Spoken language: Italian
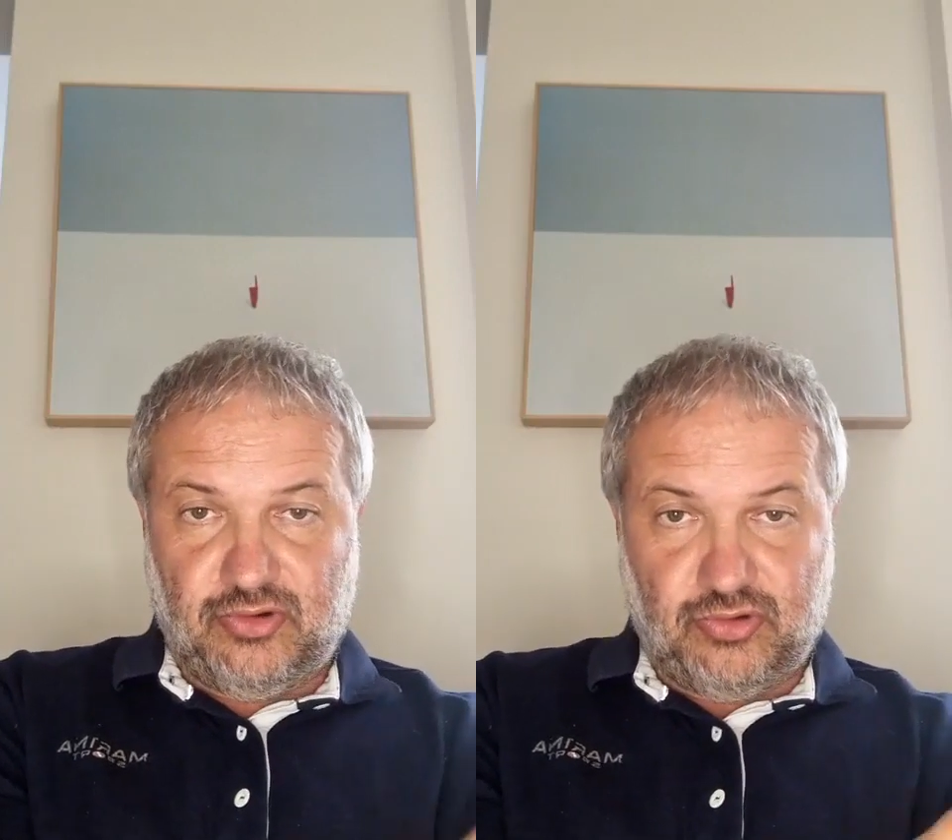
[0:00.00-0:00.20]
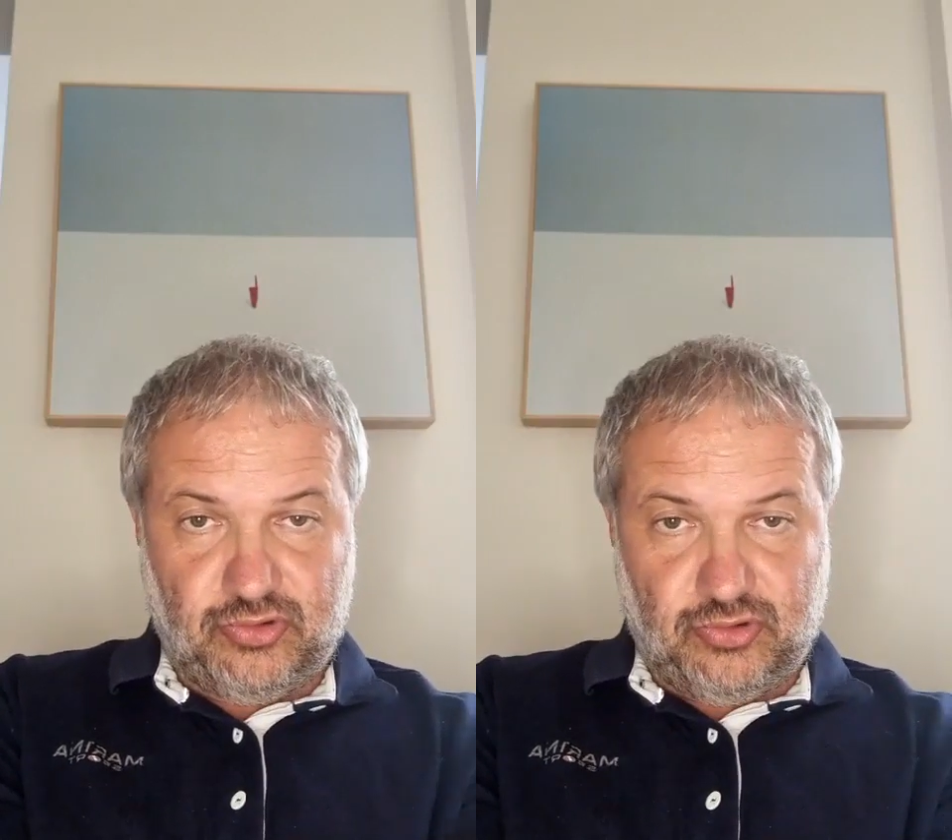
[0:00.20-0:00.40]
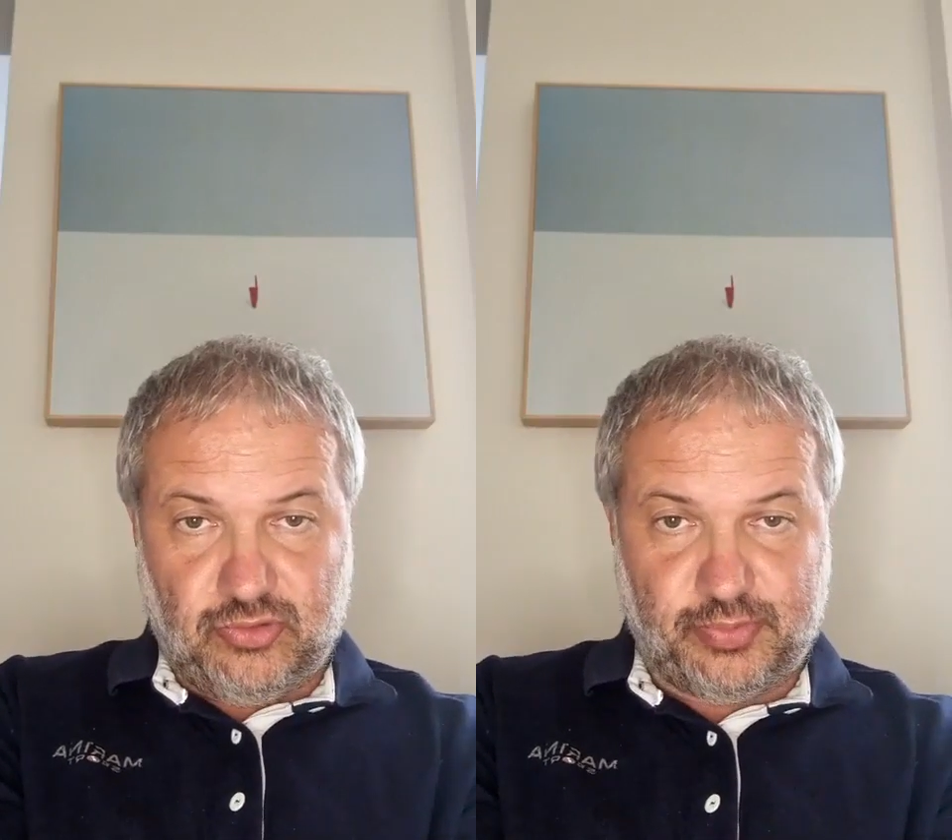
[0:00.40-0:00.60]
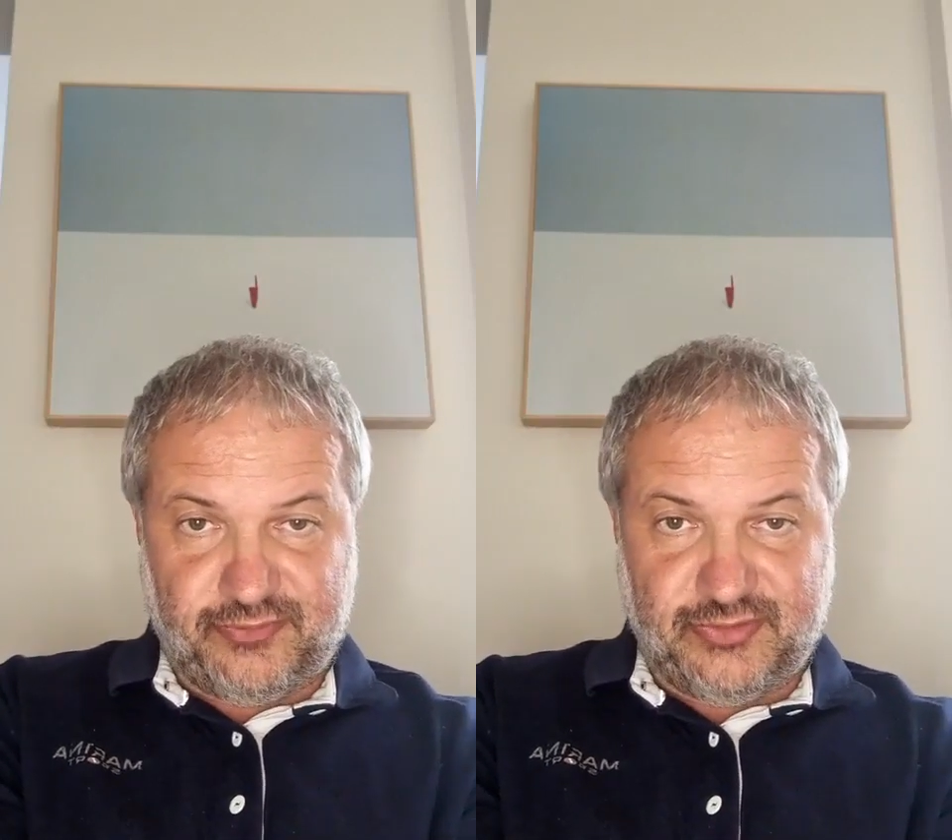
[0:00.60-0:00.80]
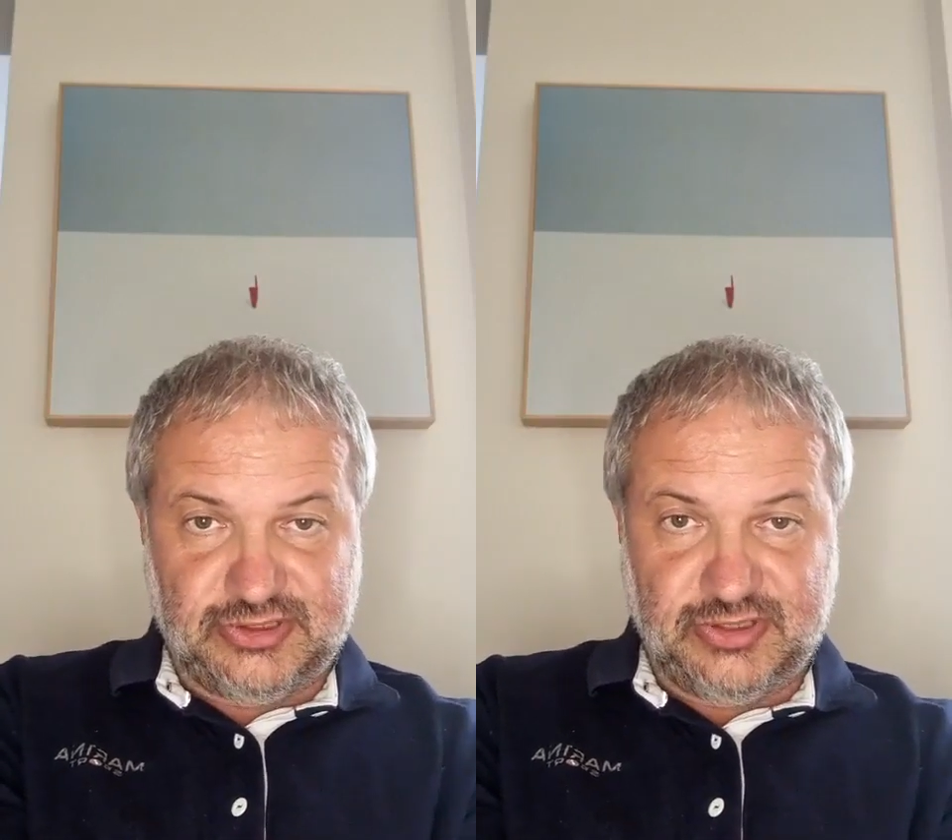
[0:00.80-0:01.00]
o, o,
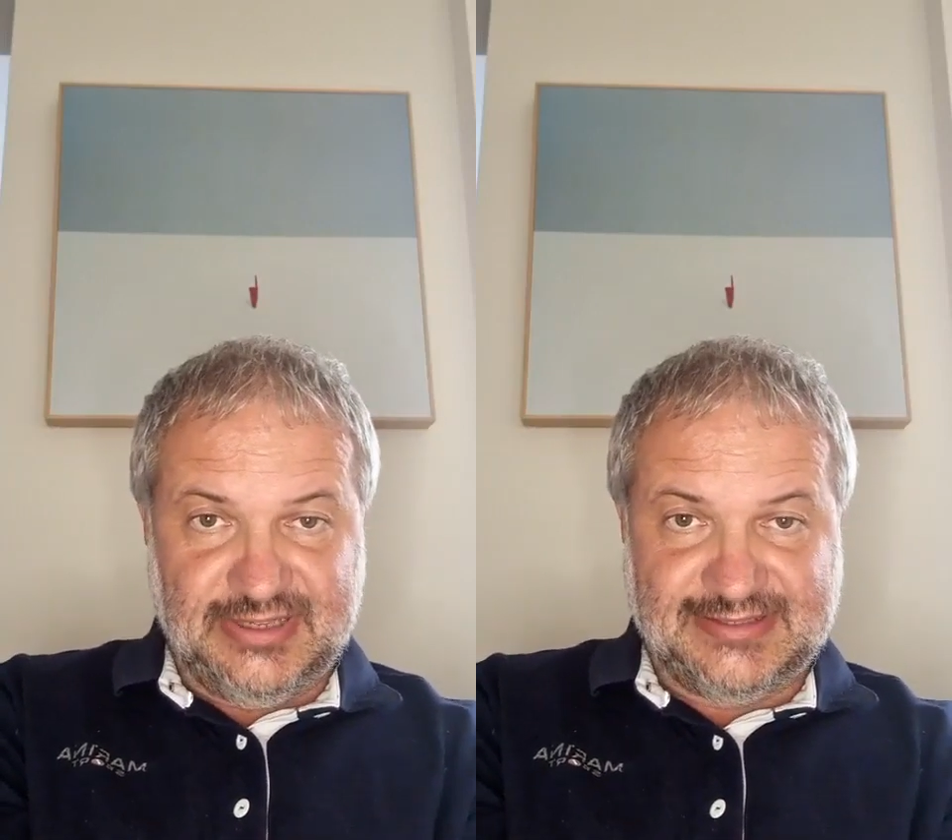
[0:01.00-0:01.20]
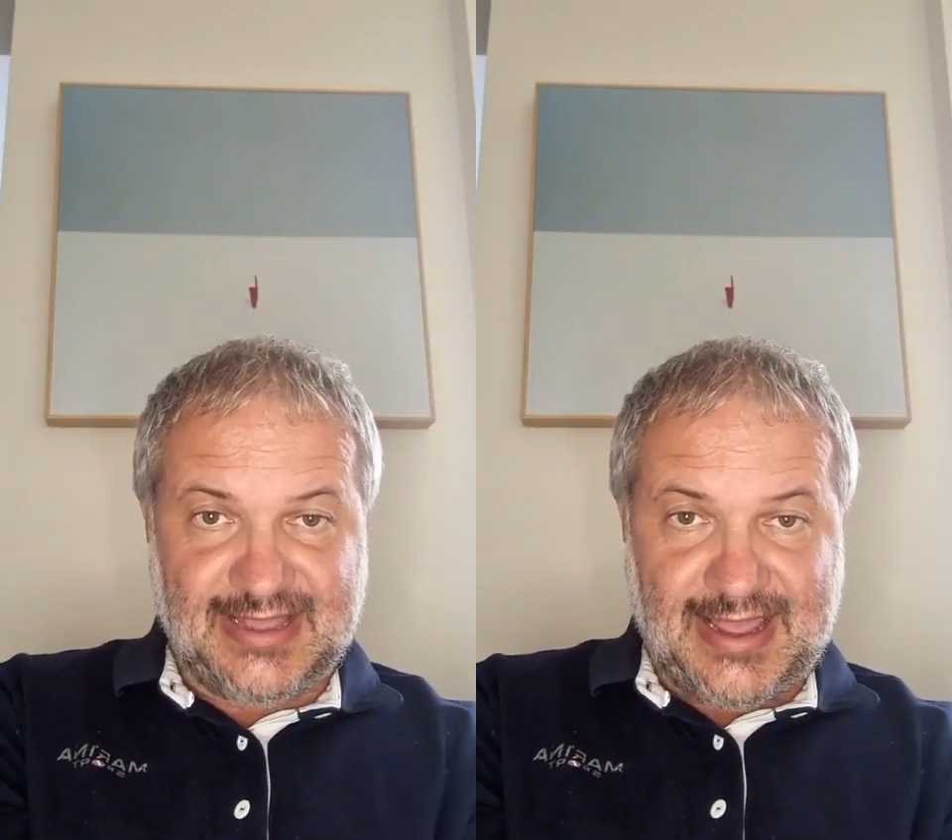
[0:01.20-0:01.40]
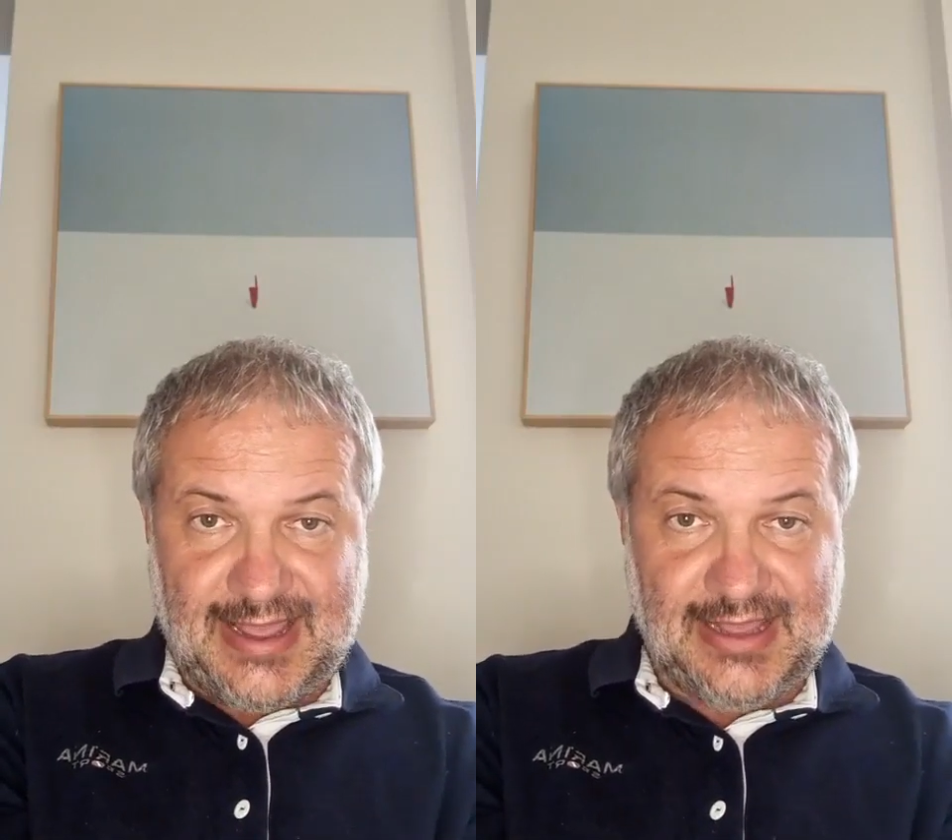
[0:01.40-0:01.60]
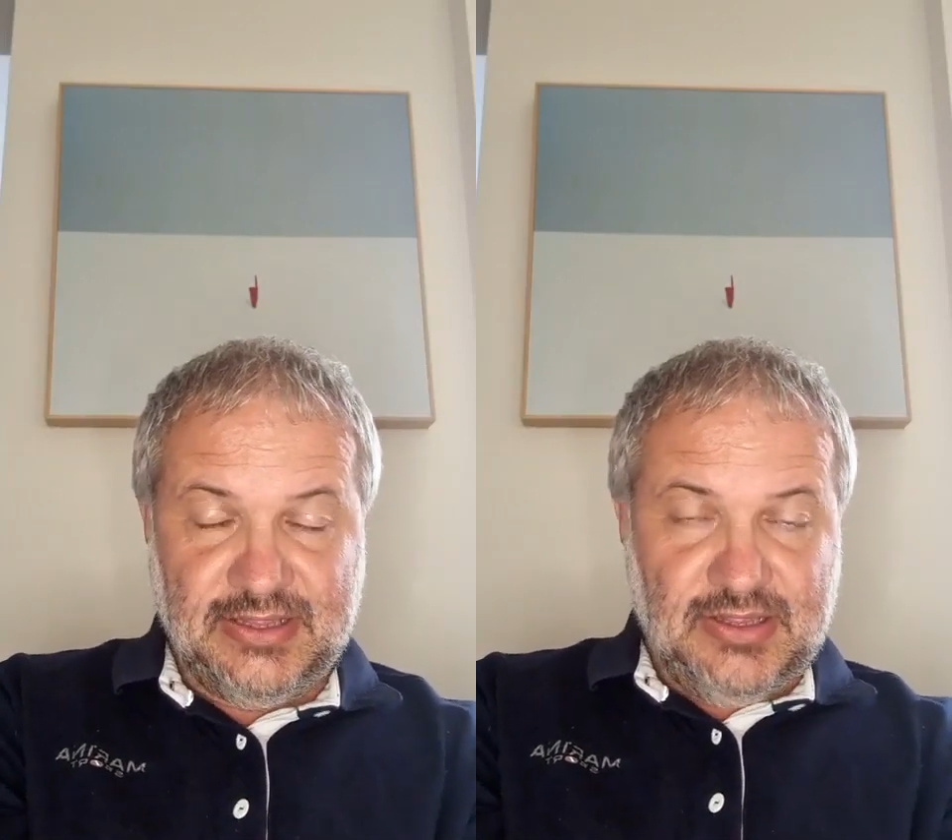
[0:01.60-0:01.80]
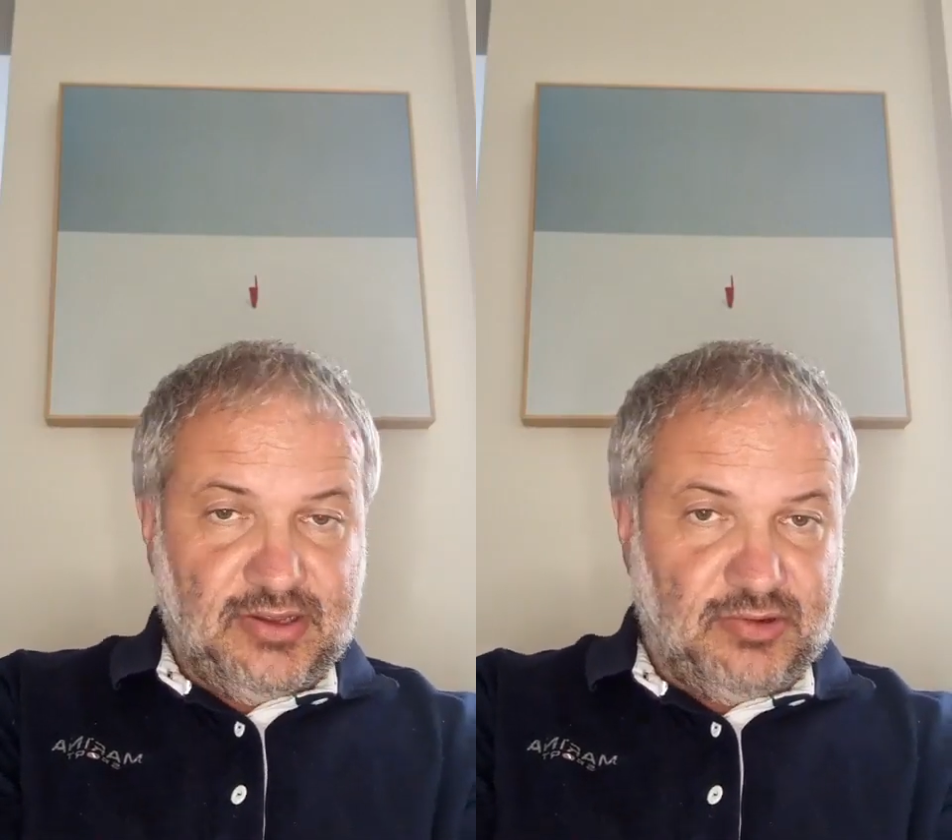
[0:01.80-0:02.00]
professionista ha,